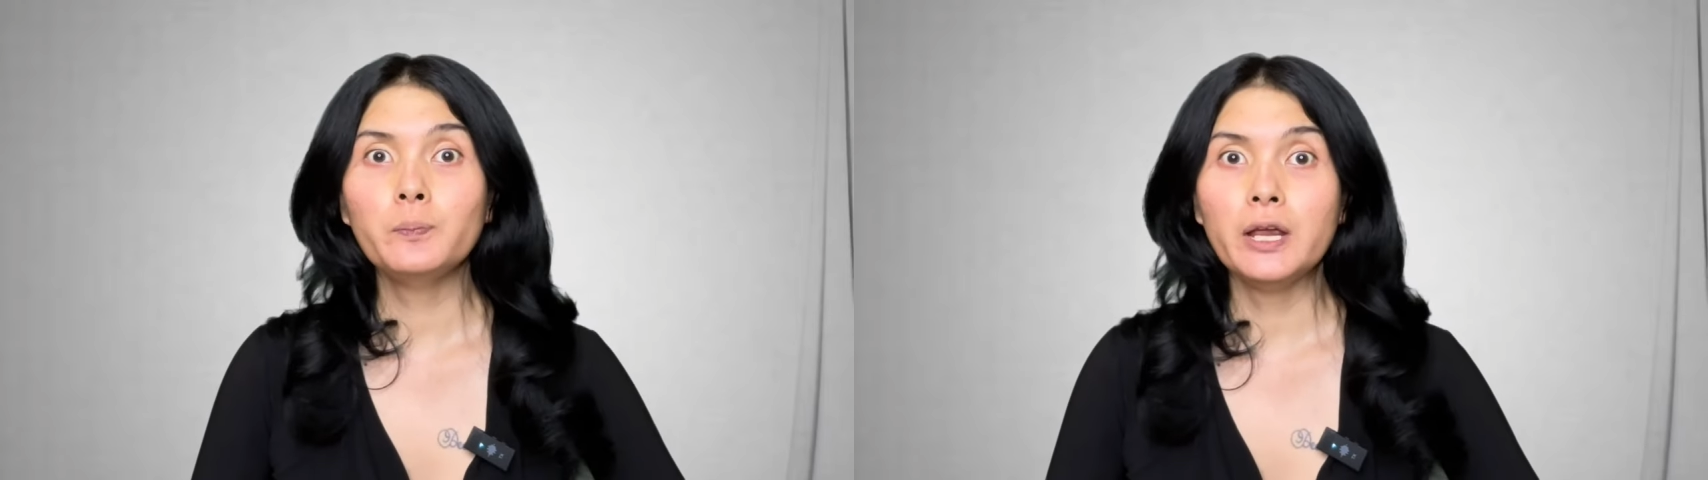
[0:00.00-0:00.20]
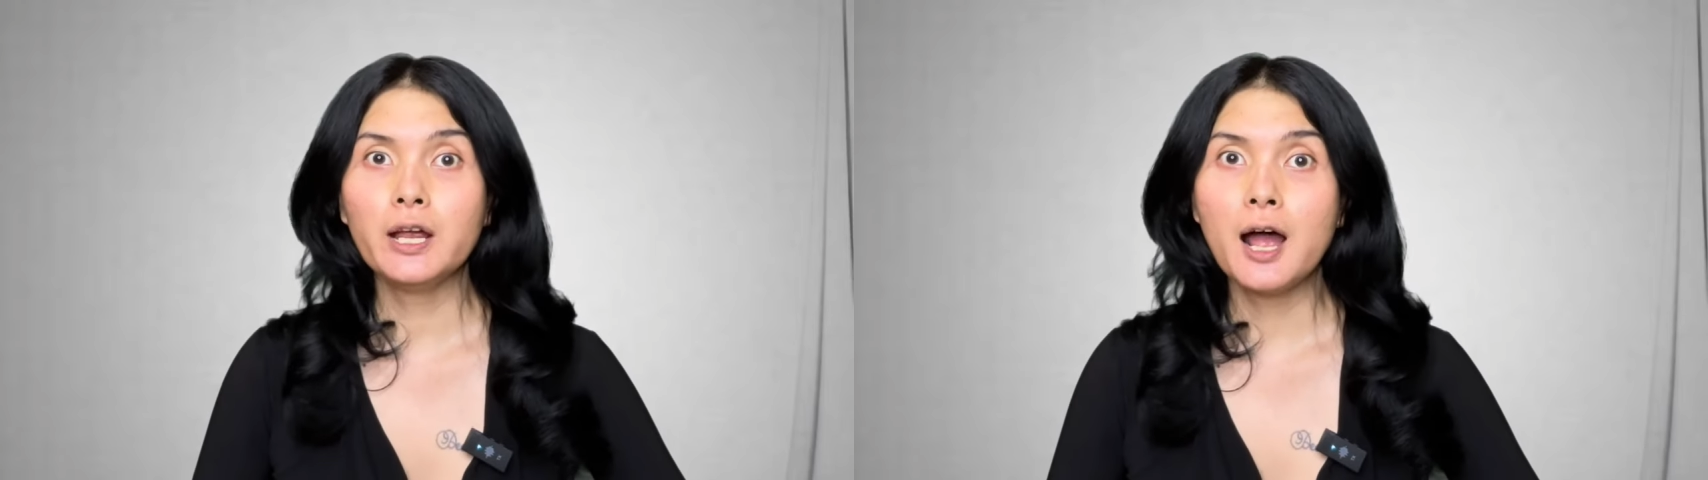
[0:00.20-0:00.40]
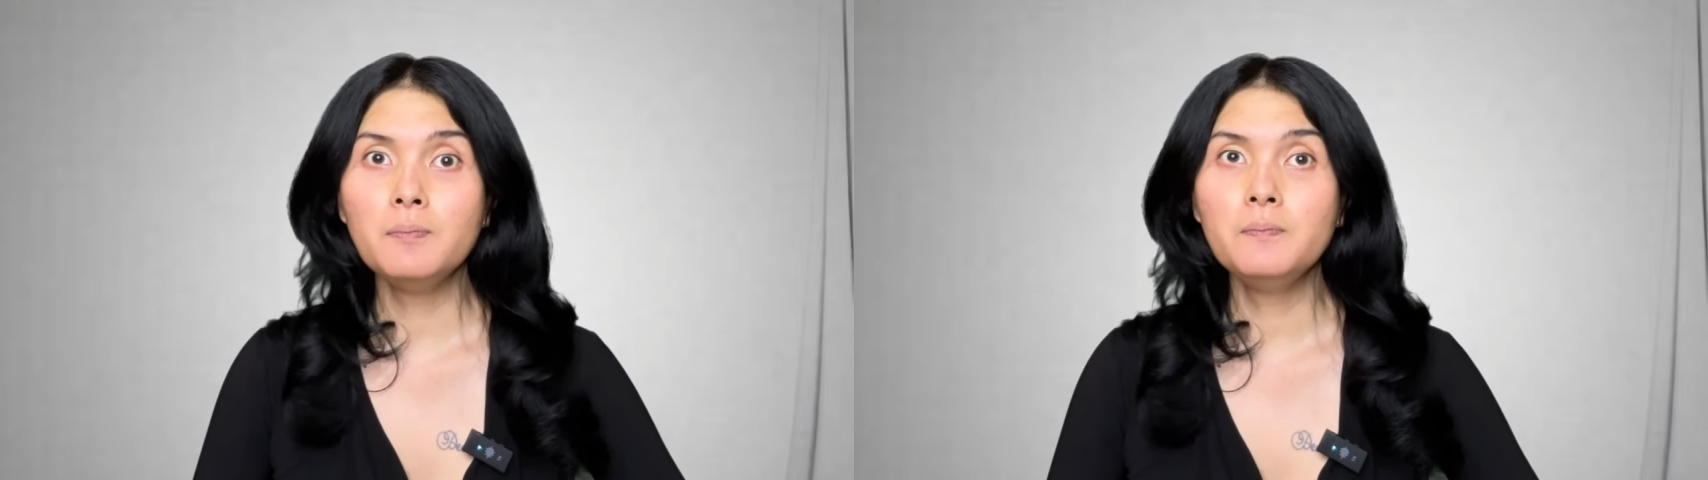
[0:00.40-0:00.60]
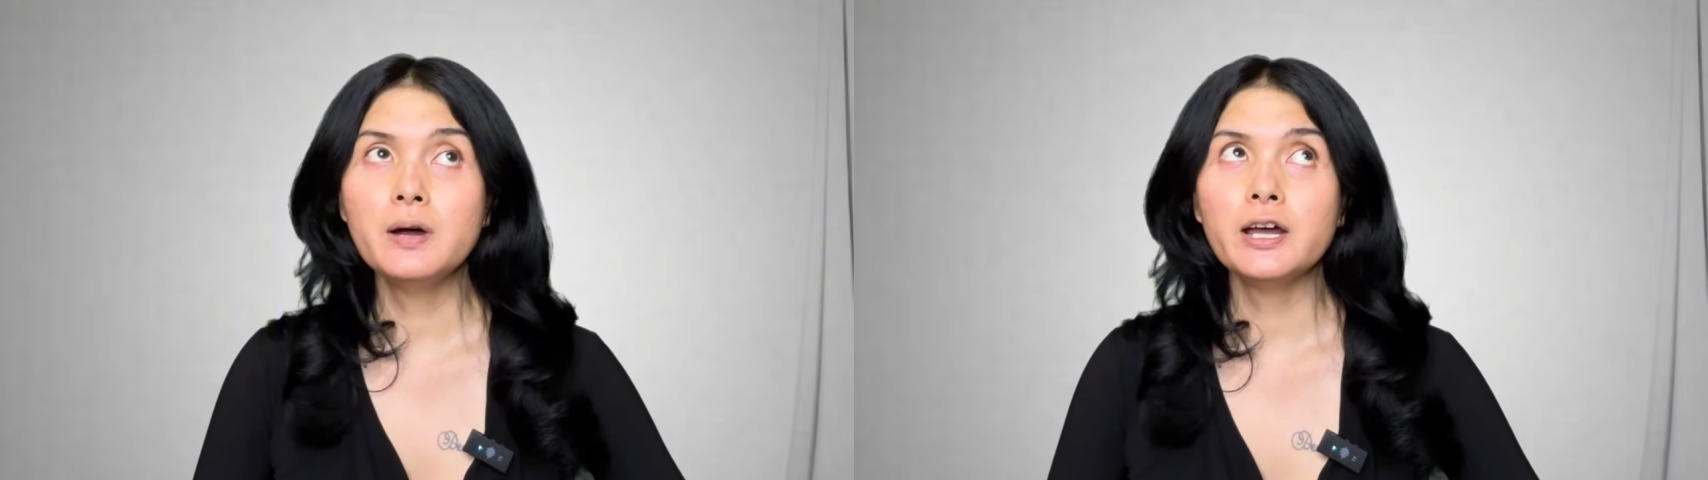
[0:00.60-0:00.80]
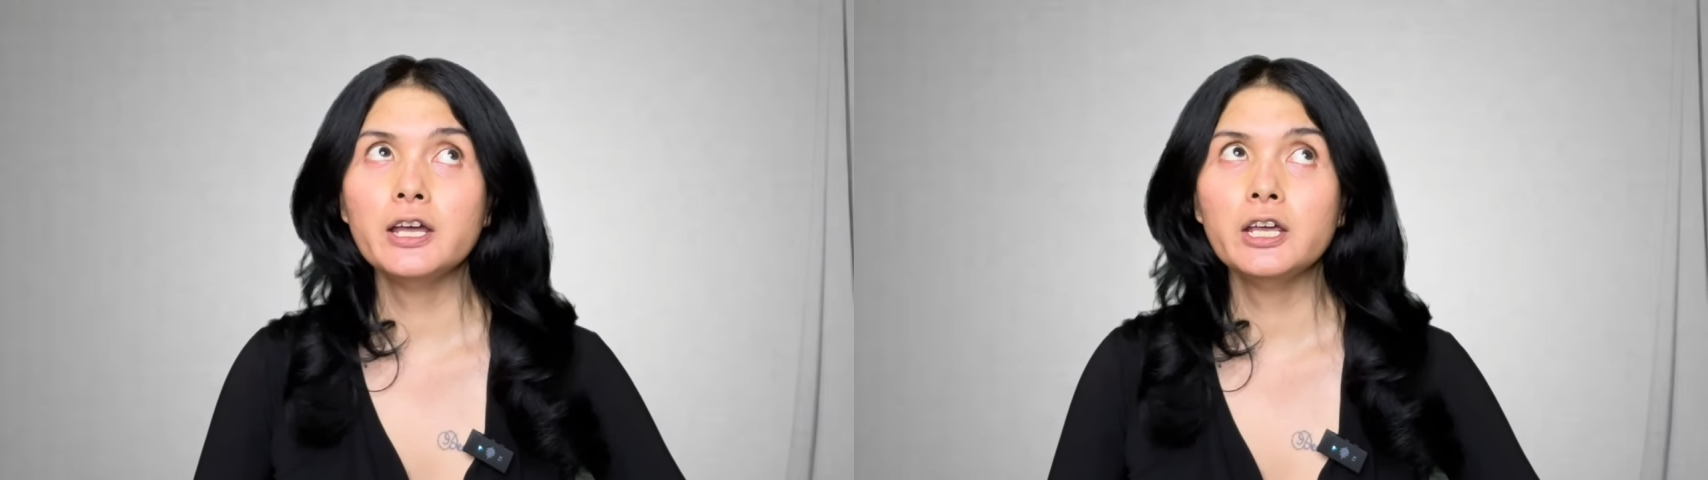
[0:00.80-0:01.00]
makeup
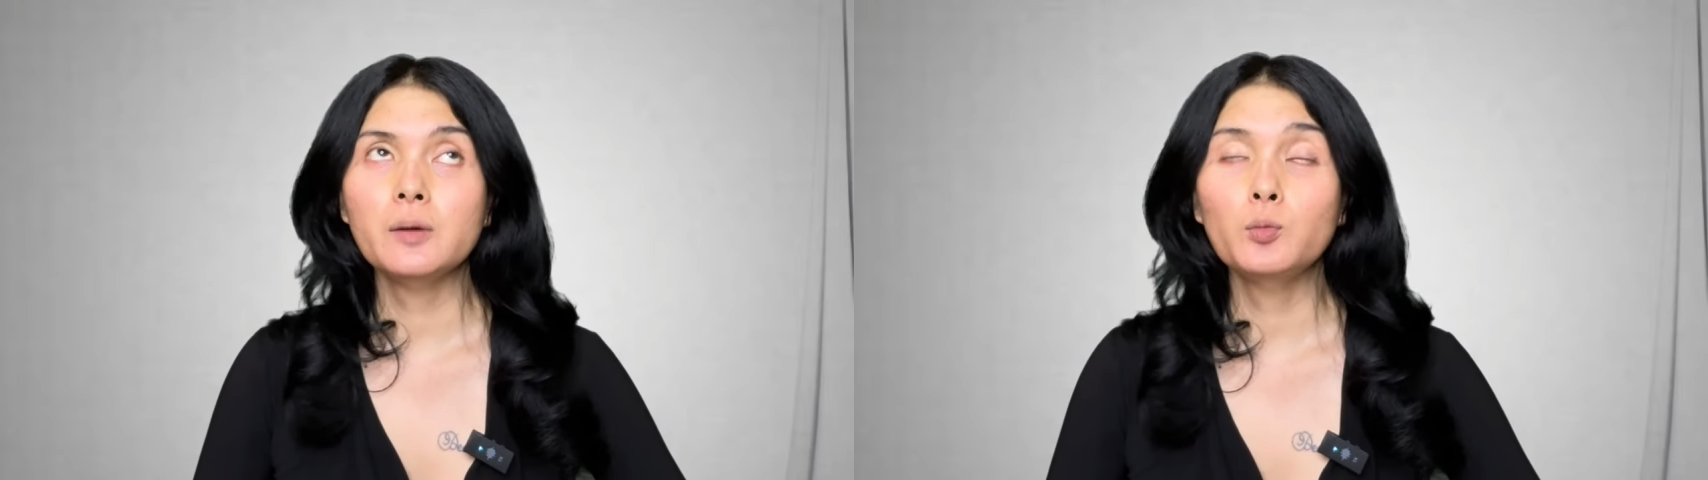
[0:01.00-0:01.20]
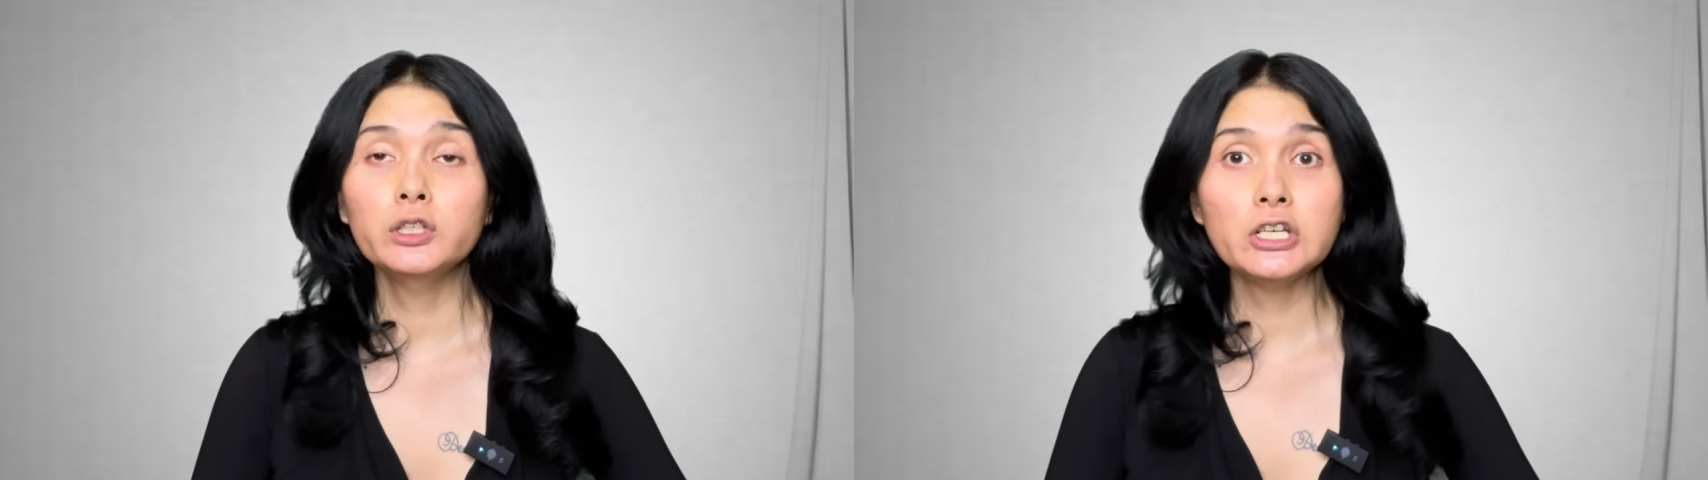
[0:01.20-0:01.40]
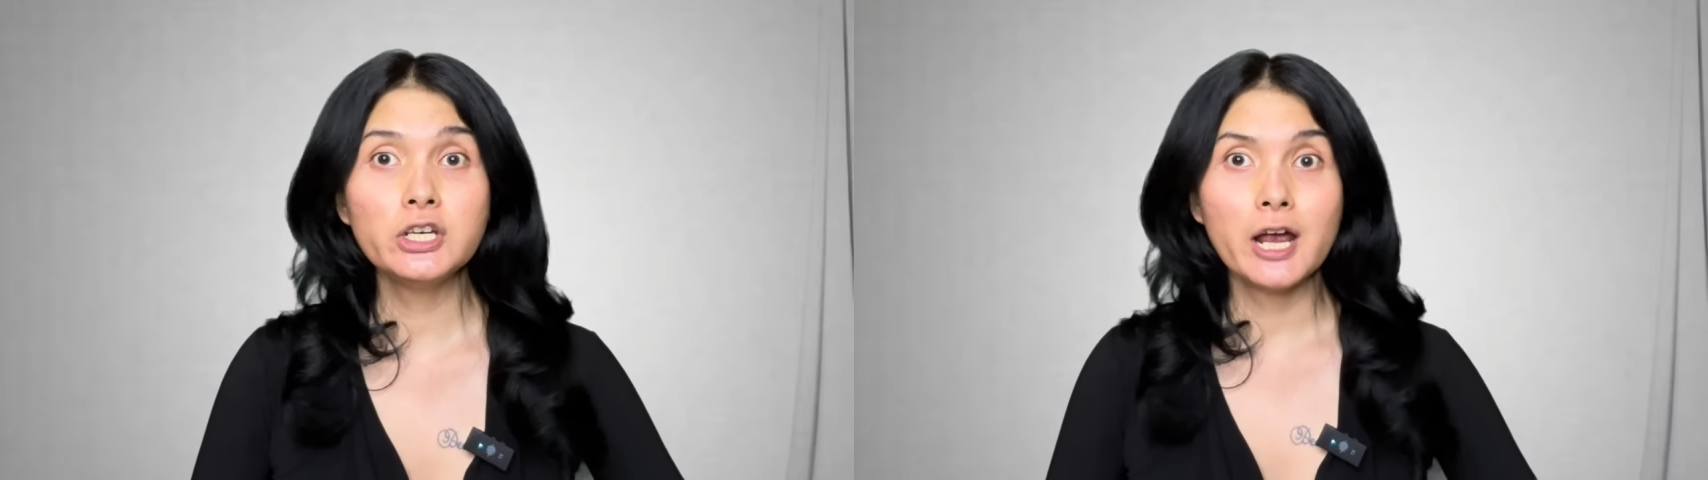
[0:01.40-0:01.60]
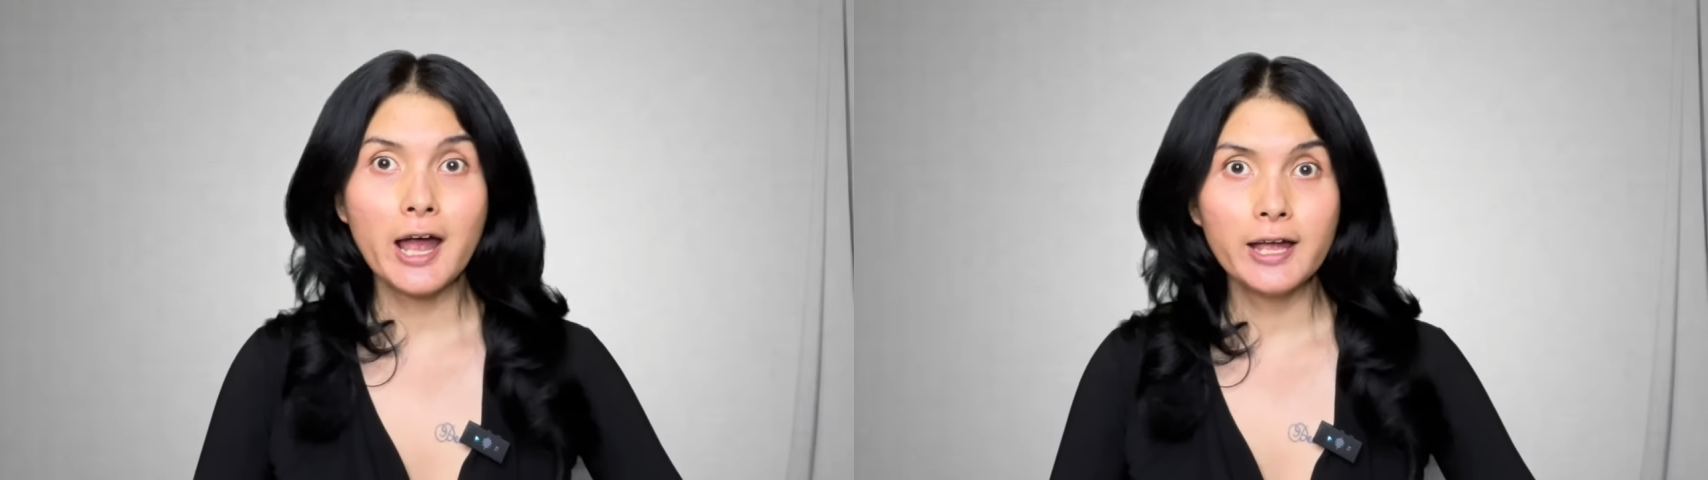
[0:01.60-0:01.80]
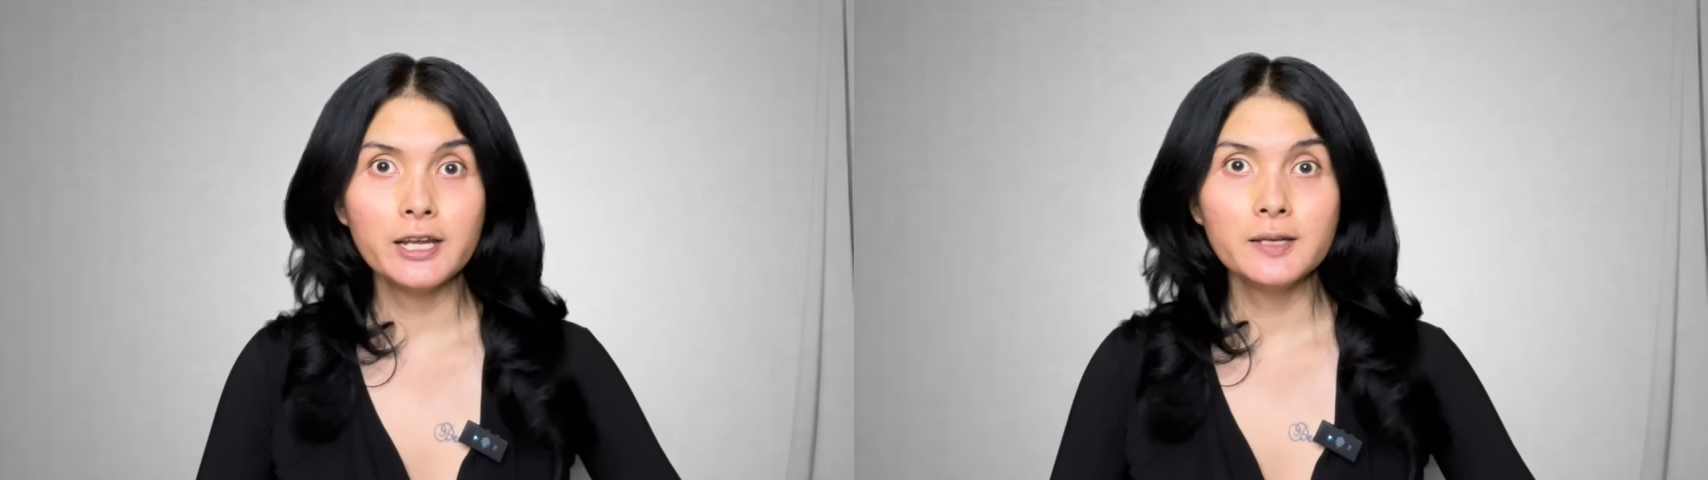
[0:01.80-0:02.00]
by Morticia
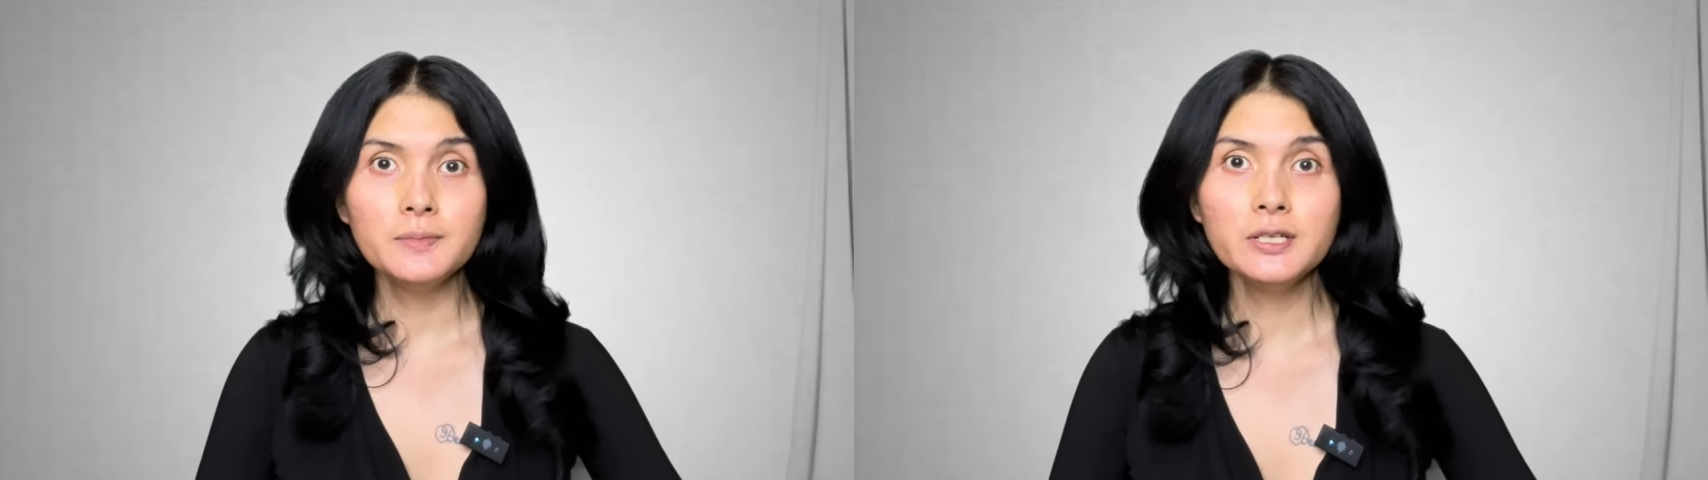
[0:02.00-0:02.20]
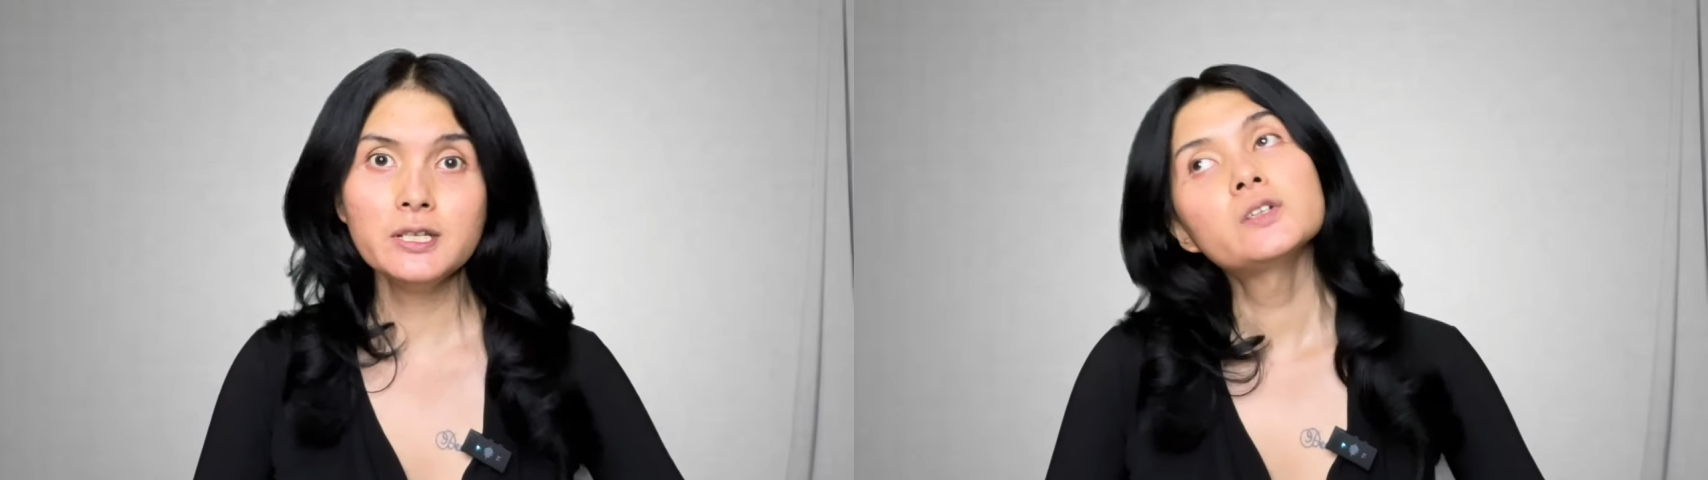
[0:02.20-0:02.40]
Adams.